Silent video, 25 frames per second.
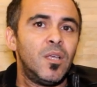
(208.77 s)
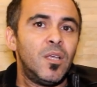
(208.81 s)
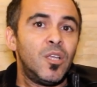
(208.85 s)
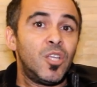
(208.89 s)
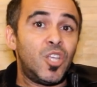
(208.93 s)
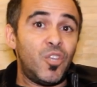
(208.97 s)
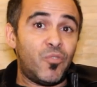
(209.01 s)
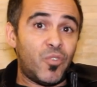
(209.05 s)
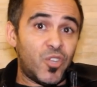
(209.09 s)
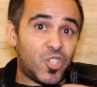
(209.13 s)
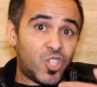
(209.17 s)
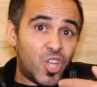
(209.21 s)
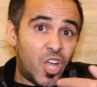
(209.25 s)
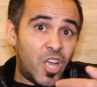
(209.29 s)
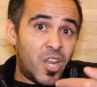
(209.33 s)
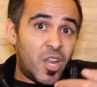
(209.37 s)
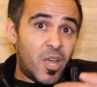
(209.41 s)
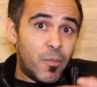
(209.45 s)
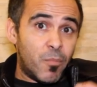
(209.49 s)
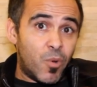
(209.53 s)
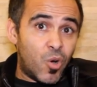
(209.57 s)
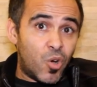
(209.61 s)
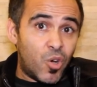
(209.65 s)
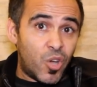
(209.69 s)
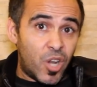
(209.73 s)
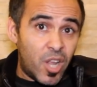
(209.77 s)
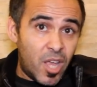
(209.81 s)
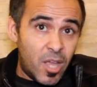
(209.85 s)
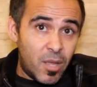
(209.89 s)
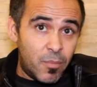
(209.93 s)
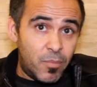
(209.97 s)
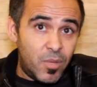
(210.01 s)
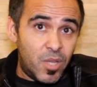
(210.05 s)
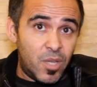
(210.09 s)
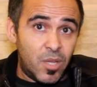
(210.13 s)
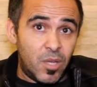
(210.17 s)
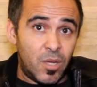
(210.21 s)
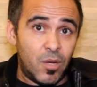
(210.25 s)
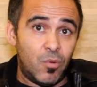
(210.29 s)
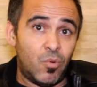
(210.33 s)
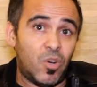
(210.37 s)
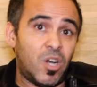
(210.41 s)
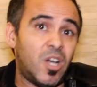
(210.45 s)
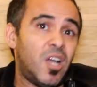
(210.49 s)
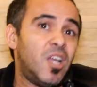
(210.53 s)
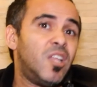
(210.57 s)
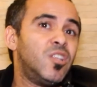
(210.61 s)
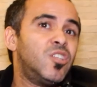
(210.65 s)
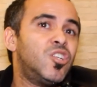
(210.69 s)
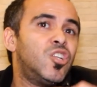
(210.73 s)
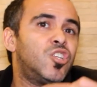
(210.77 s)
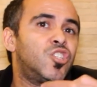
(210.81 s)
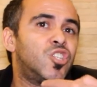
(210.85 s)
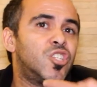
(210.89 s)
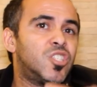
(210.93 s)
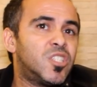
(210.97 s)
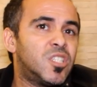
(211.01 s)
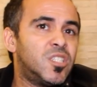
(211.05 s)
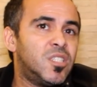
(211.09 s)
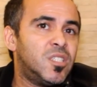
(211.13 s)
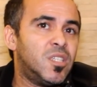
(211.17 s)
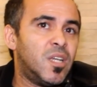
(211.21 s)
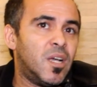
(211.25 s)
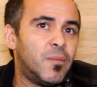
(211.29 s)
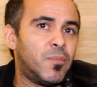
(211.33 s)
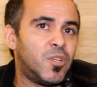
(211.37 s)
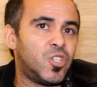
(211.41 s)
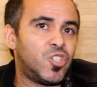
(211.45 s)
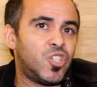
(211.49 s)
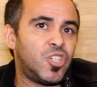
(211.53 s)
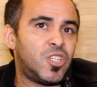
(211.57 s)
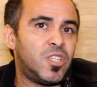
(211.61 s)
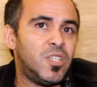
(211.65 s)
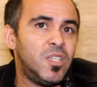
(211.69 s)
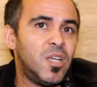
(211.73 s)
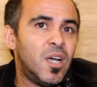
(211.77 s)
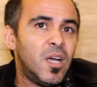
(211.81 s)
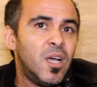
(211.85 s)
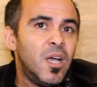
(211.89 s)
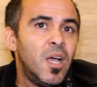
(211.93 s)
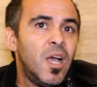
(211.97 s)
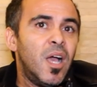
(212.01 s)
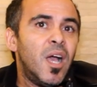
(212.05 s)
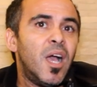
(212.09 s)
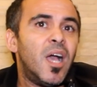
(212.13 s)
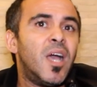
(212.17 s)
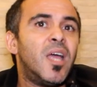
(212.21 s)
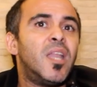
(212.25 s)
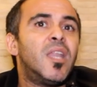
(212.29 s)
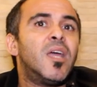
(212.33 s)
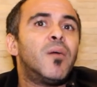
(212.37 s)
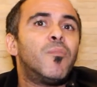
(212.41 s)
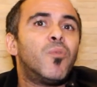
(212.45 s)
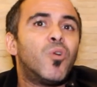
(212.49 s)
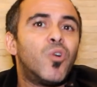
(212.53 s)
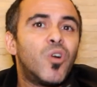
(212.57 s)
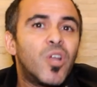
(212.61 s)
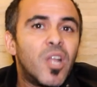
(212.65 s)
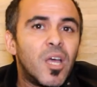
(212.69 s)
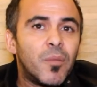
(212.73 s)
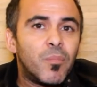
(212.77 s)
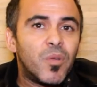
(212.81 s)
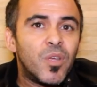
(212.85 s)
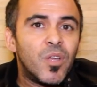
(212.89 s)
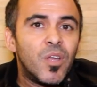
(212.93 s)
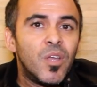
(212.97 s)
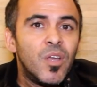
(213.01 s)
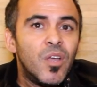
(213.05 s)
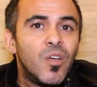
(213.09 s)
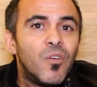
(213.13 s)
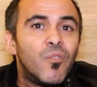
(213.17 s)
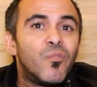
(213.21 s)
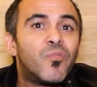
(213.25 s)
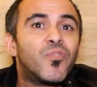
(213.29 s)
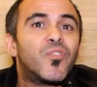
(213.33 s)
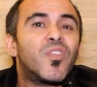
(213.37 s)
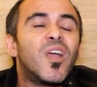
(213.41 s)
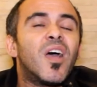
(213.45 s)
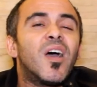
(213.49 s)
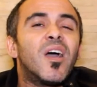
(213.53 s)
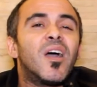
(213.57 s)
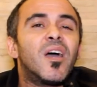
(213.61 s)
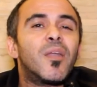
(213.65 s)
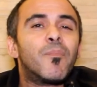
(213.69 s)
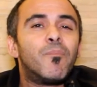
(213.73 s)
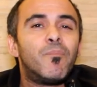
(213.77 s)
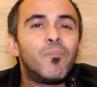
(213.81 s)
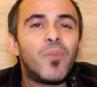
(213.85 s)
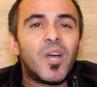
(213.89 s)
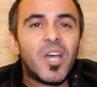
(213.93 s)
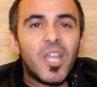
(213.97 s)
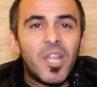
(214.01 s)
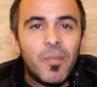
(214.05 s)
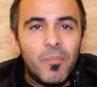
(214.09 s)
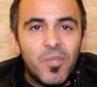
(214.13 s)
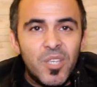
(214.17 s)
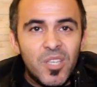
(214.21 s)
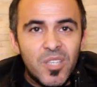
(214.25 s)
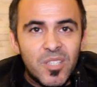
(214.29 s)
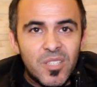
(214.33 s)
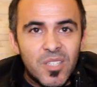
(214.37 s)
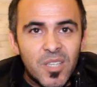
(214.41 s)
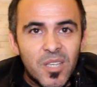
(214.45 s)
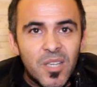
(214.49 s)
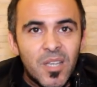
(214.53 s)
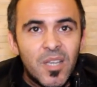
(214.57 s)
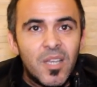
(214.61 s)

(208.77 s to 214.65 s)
كيفاش انا مغربي واخا عندي الجنسيه بلجيكيه انا مغربي مفتخر بمغربيتي